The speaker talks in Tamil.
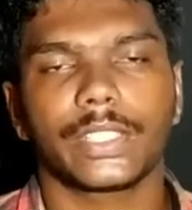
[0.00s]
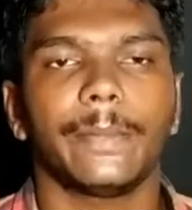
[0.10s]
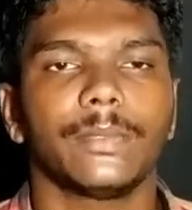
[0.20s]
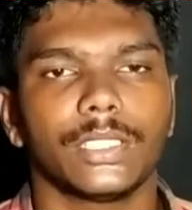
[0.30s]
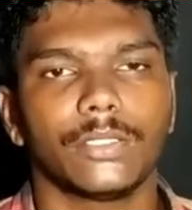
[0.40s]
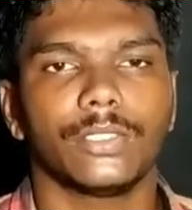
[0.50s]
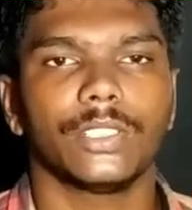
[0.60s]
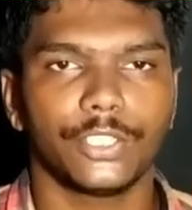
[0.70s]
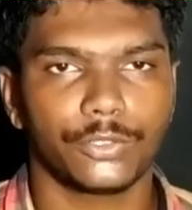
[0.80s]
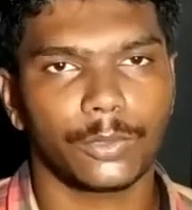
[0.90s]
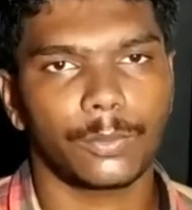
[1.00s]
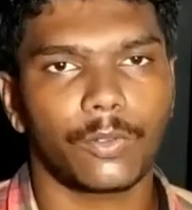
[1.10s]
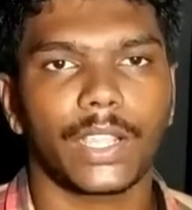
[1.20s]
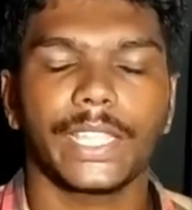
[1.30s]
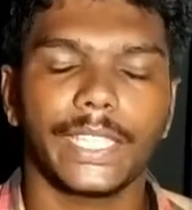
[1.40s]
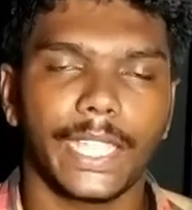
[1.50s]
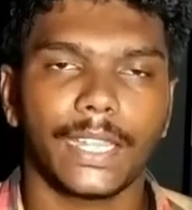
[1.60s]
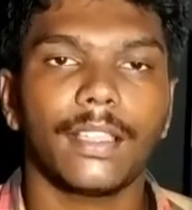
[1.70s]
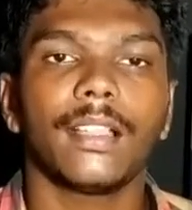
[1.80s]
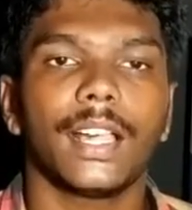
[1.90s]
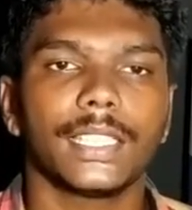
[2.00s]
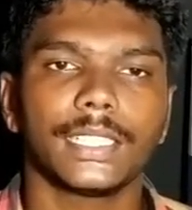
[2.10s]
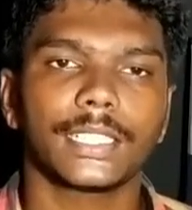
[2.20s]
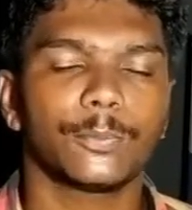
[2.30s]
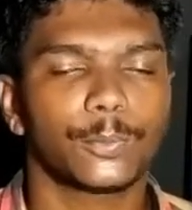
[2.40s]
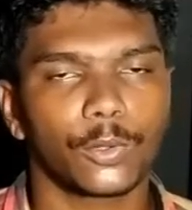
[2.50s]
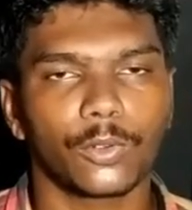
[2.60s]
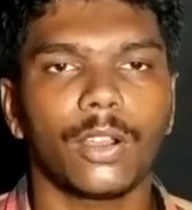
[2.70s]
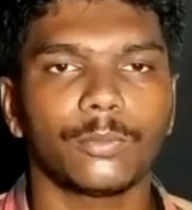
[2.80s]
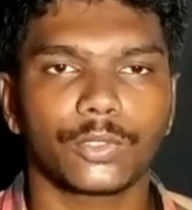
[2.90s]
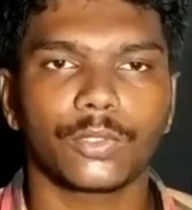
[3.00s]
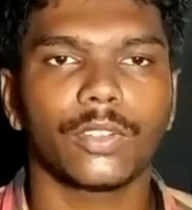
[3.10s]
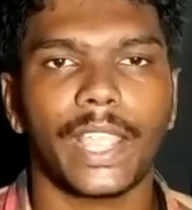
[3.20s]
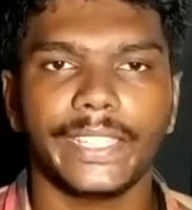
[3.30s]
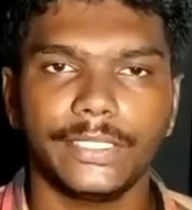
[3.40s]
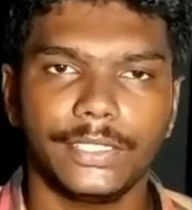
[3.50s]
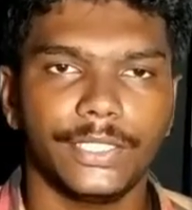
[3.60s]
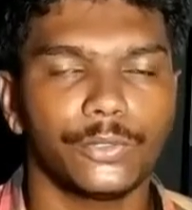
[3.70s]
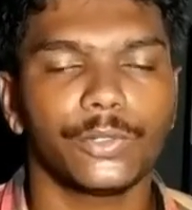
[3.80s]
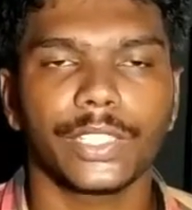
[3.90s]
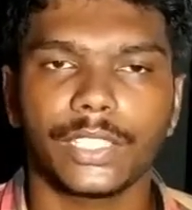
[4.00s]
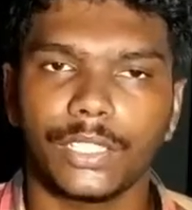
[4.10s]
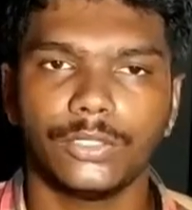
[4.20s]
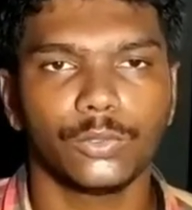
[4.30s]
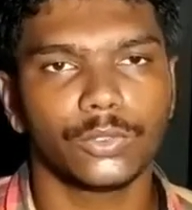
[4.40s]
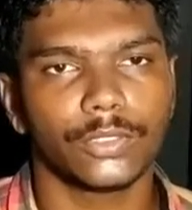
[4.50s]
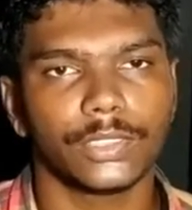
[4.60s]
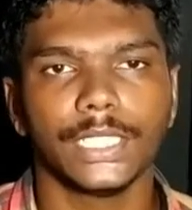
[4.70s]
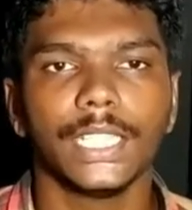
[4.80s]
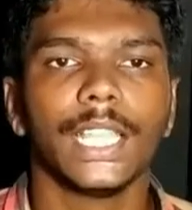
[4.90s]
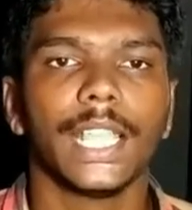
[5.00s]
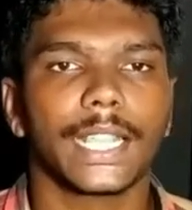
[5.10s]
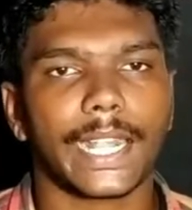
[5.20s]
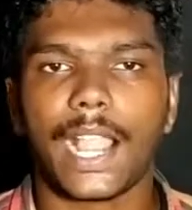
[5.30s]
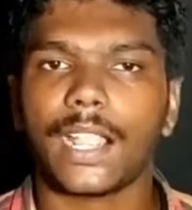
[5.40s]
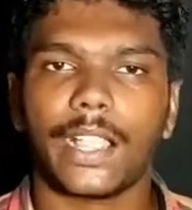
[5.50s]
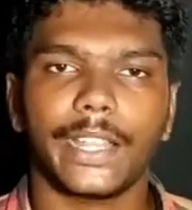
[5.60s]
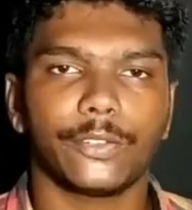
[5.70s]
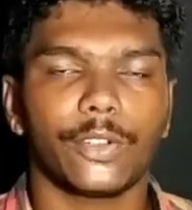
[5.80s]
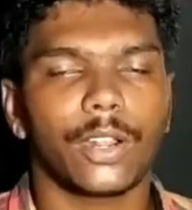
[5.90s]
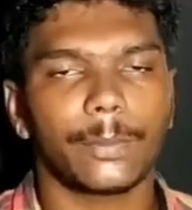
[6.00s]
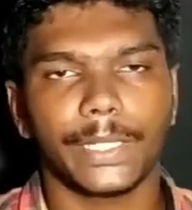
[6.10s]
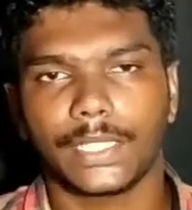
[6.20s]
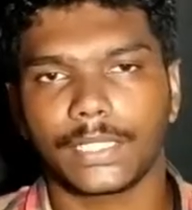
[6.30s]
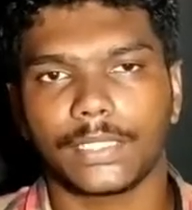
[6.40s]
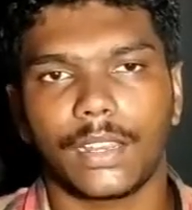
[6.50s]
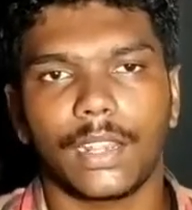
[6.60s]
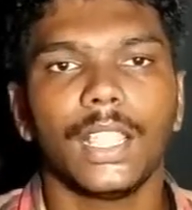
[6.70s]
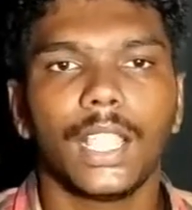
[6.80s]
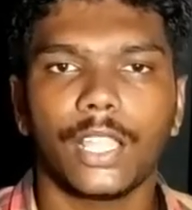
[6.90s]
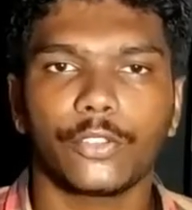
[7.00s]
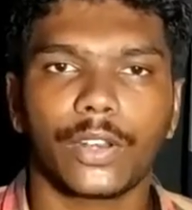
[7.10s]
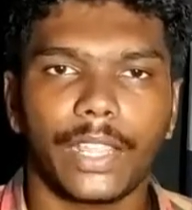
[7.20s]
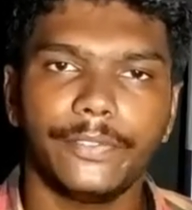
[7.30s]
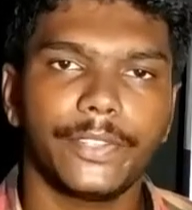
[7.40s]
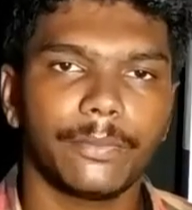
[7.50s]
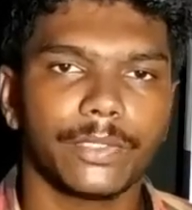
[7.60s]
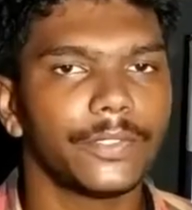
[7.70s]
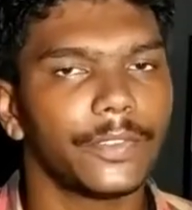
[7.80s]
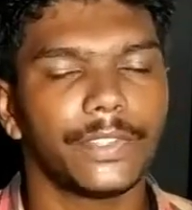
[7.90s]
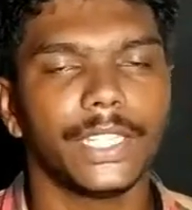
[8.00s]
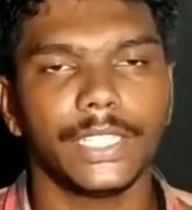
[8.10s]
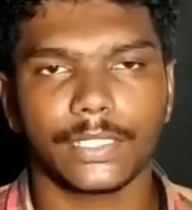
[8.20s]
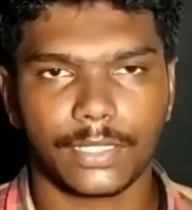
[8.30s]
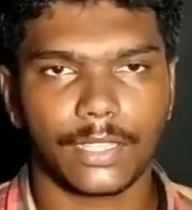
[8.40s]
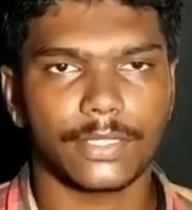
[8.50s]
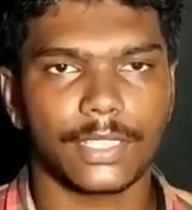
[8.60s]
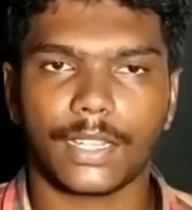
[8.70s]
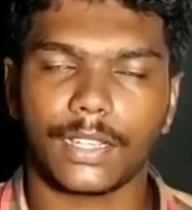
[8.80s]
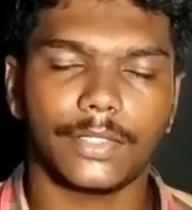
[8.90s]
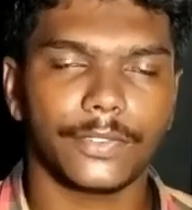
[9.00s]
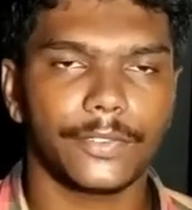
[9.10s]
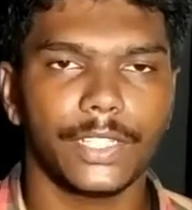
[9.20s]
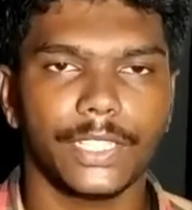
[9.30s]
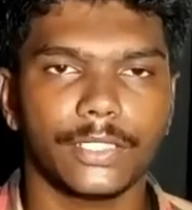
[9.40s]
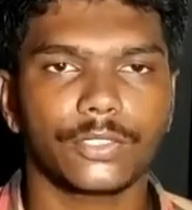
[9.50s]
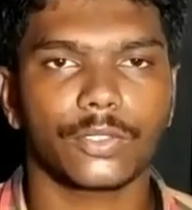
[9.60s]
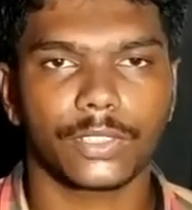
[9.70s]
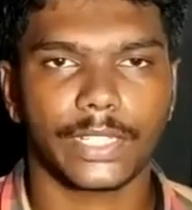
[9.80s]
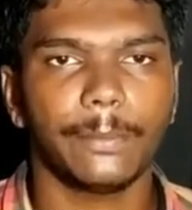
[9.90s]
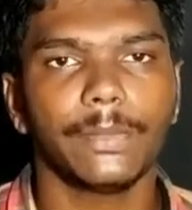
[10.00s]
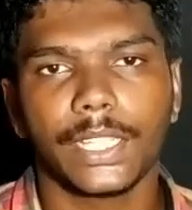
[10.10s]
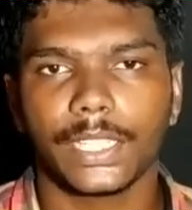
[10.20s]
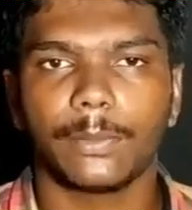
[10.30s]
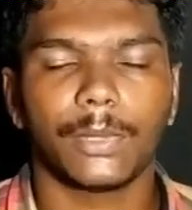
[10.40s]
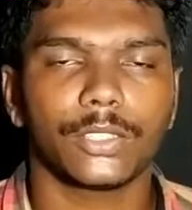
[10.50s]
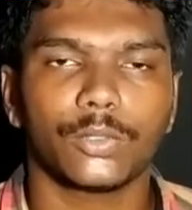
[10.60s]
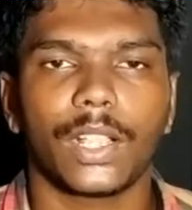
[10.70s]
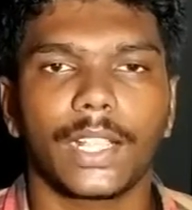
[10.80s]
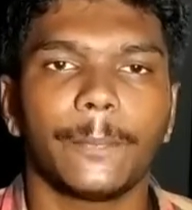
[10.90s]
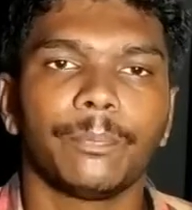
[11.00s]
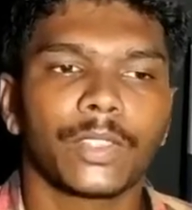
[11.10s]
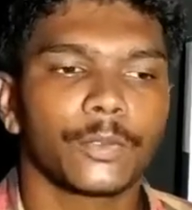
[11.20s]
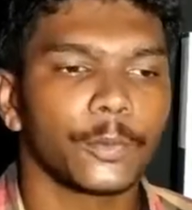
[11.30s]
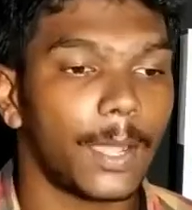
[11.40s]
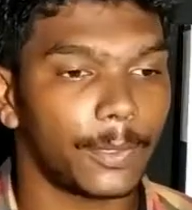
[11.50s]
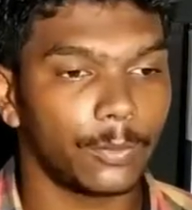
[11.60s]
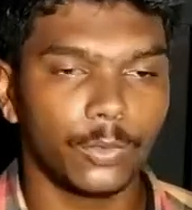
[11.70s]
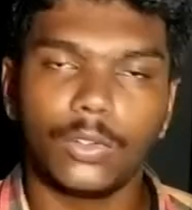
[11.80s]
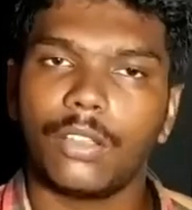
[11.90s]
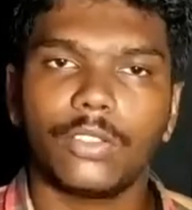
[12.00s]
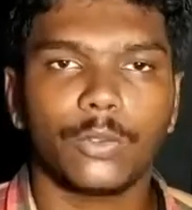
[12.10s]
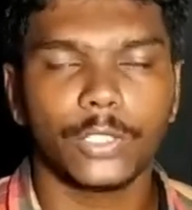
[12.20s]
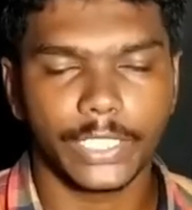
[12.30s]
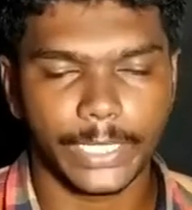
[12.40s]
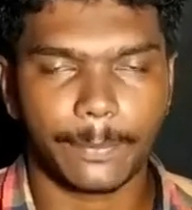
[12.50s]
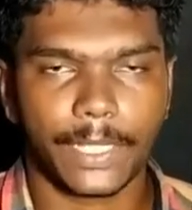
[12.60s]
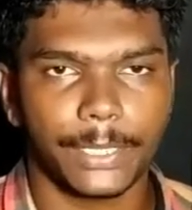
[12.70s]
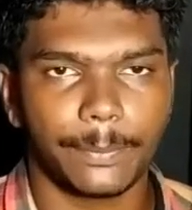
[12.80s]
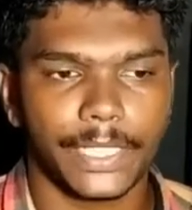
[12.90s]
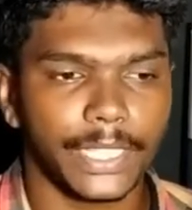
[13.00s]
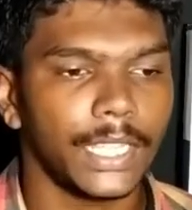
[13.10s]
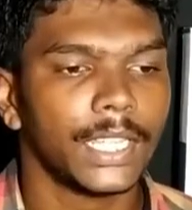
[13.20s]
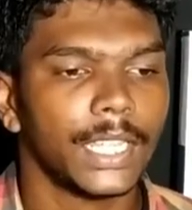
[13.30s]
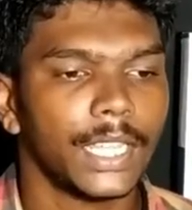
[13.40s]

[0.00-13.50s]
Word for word: ஒரு டைம் இதை வந்து ரீஸ்டோர் பண்ணுவாங்க ஏன்னா அதில் இருக்க ப்ரோக்ராம்ஸோ இல்லை ஐசியோ ஏதாவது ஒன்று வந்து கிராக் ஆகிடும் அப்படின்றதுனால அதோட லைஃப் டைம் வந்து ஃபிஃப்டீன் இயர்ஸாக வச்சுருக்காங்க ஃபிஃப்டீன் இயர்ஸுக்கு ஒரு டைம் இதை மாற்றுவாங்க அப்புறம் மூணாவதாக ஒன்று நீங்கள் பார்த்துருப்பீங்க